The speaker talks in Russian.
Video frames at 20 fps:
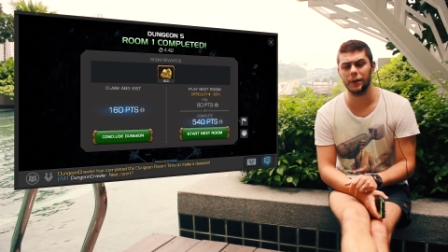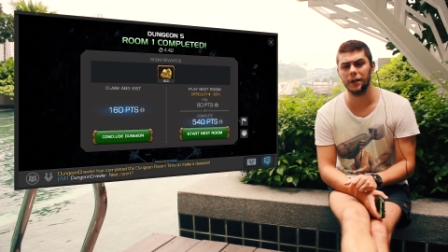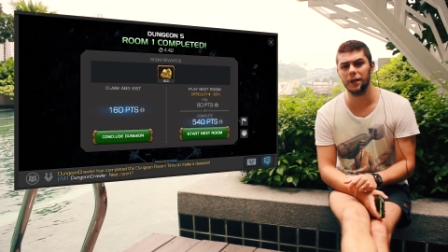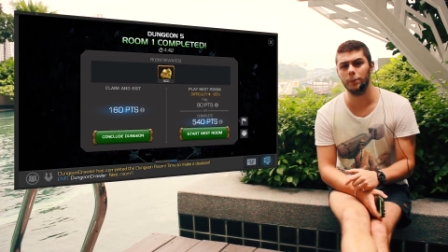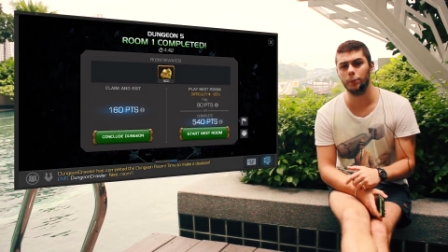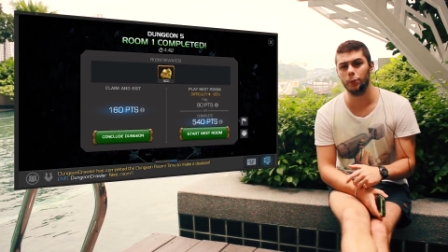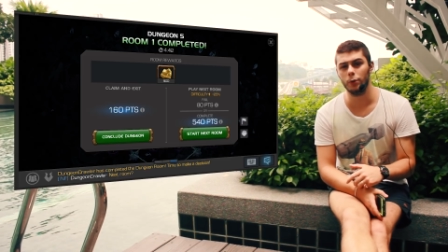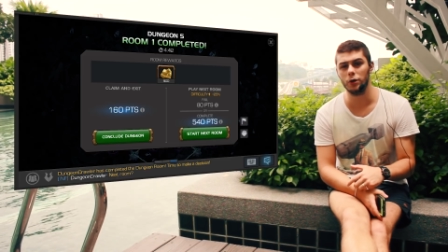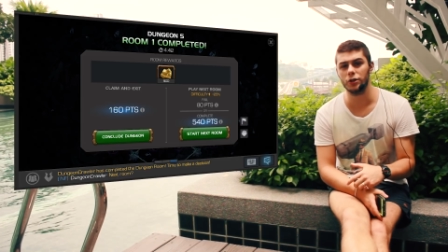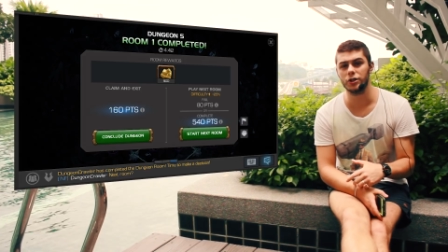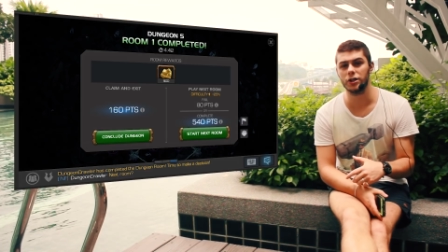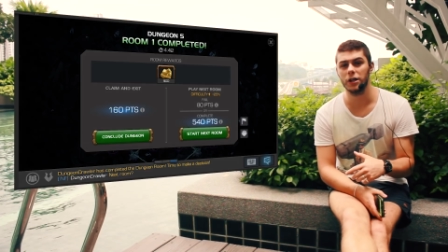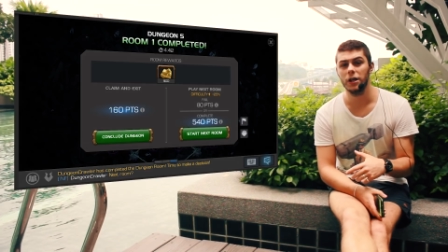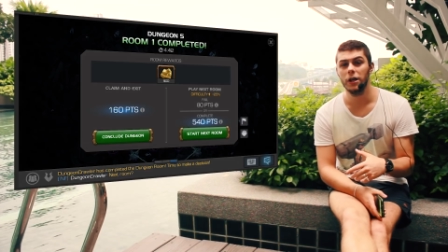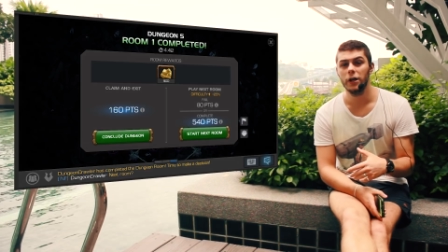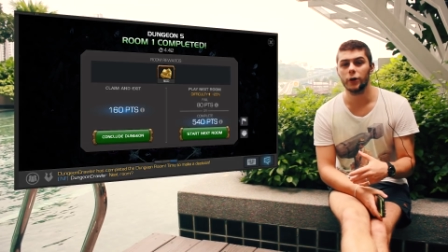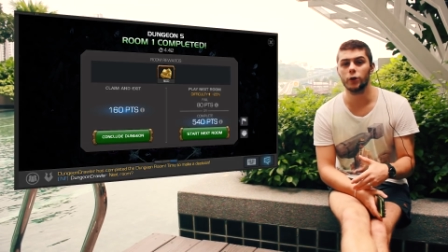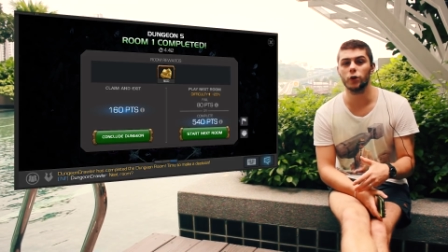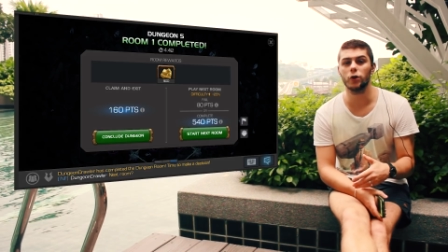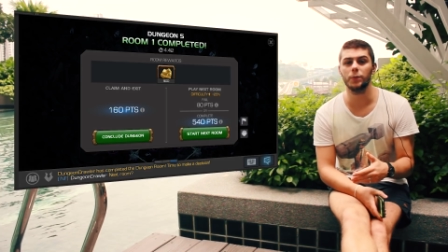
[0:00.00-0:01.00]
И больше,
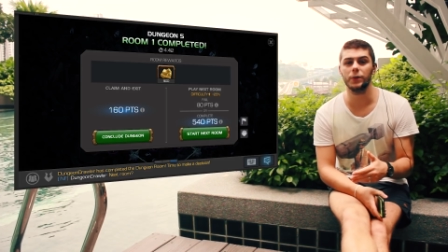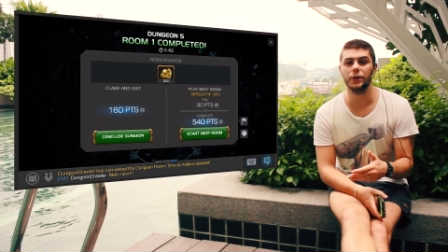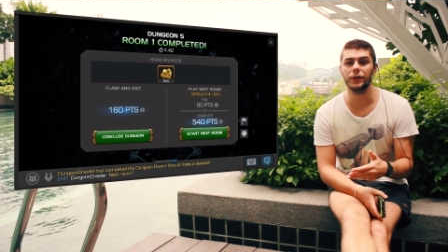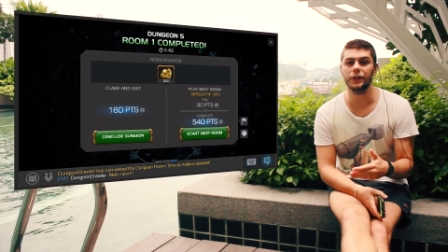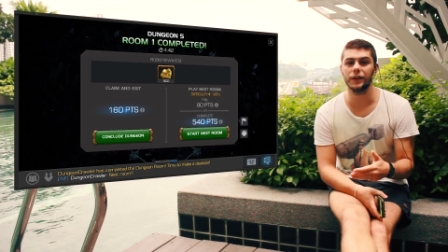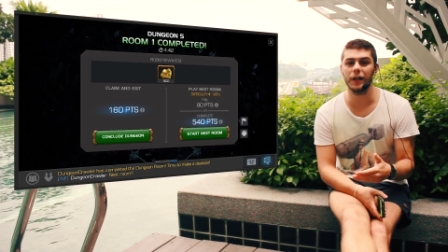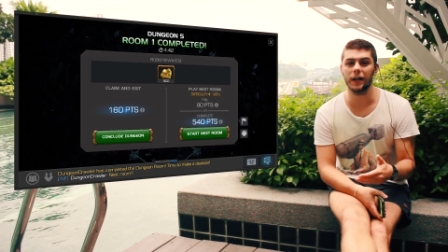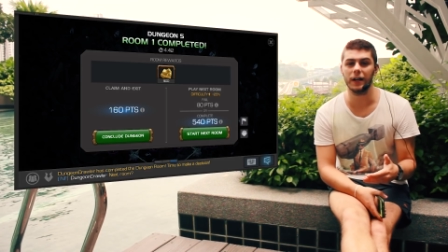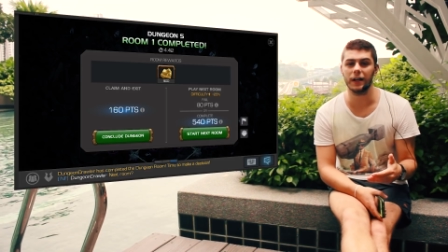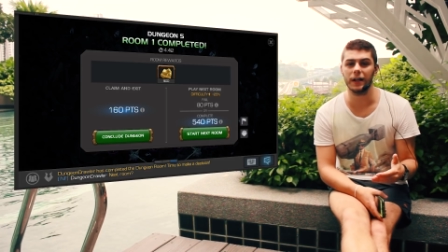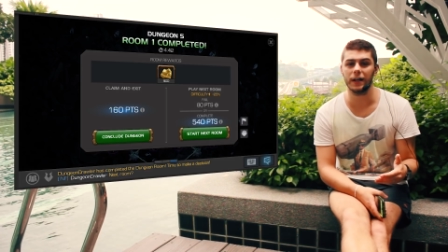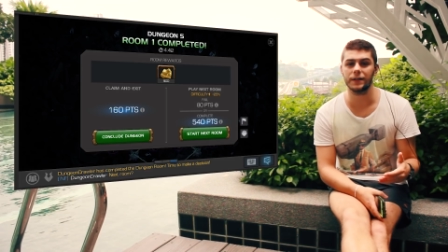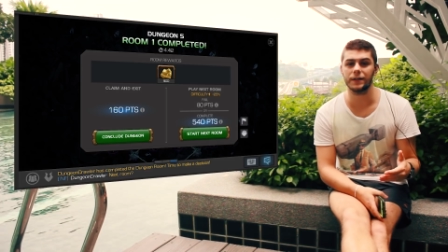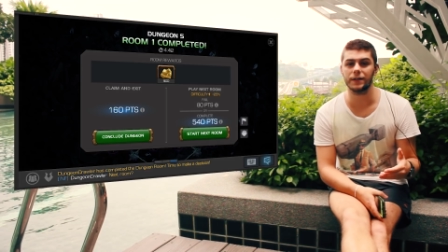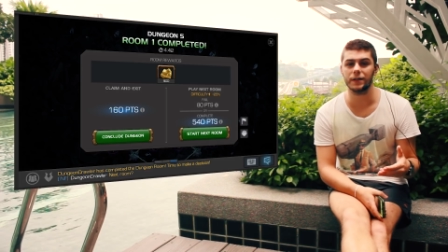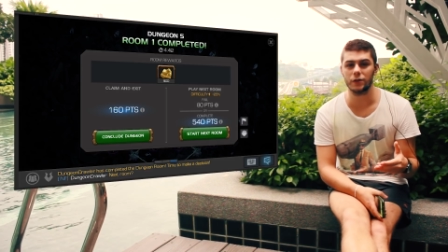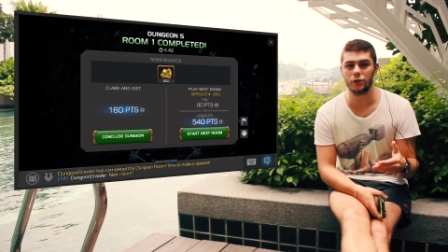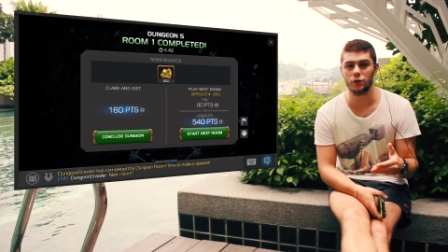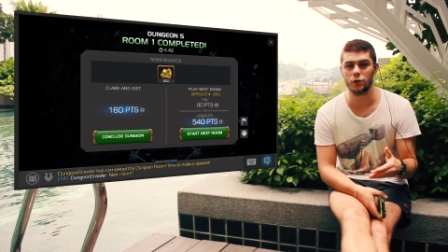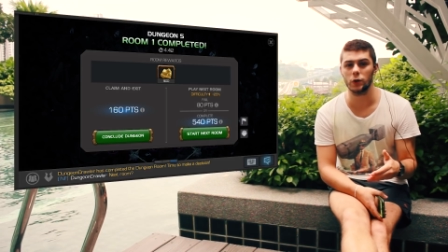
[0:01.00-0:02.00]
кроме наград
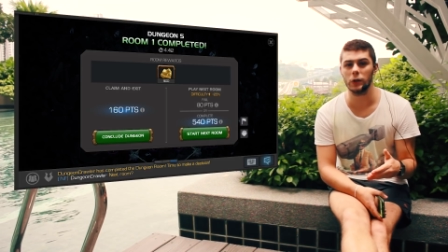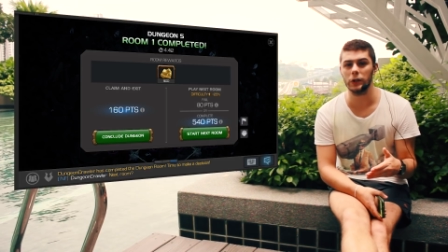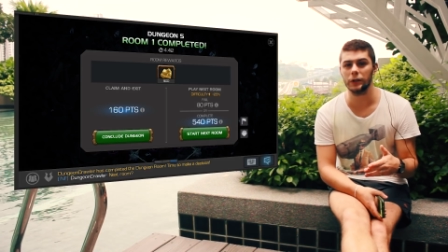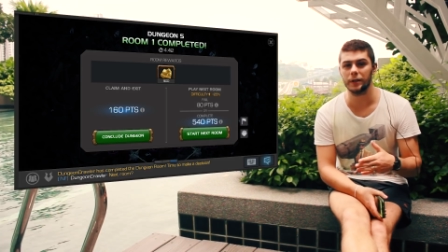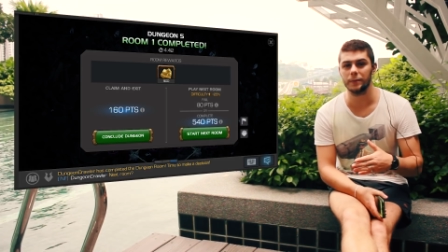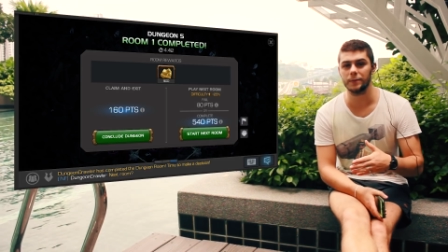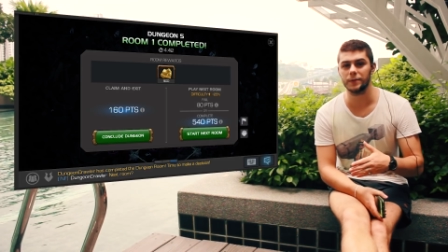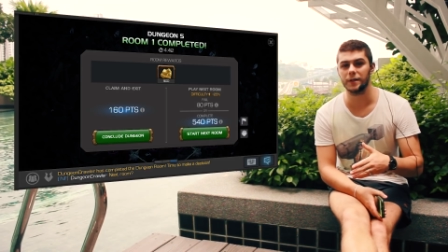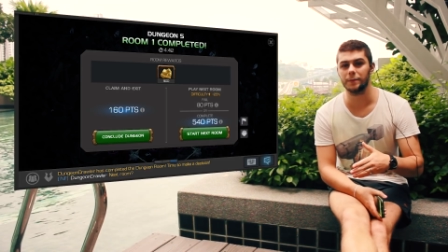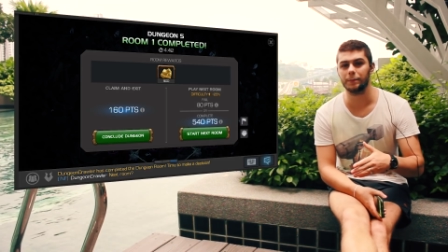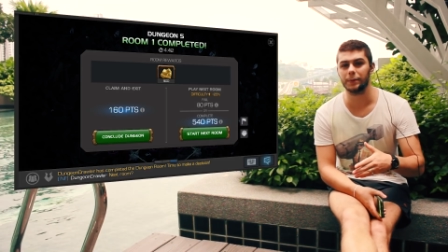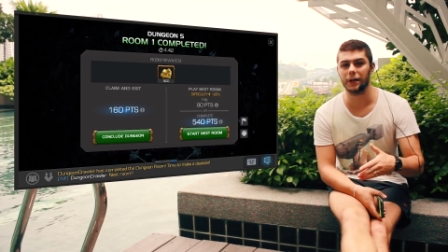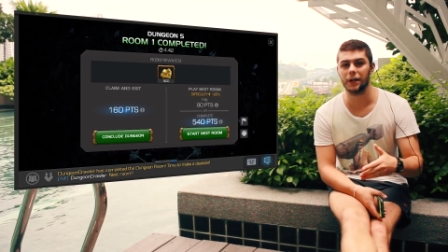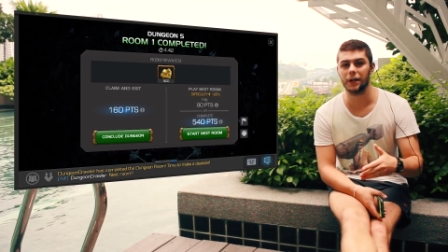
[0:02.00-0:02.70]
золотом за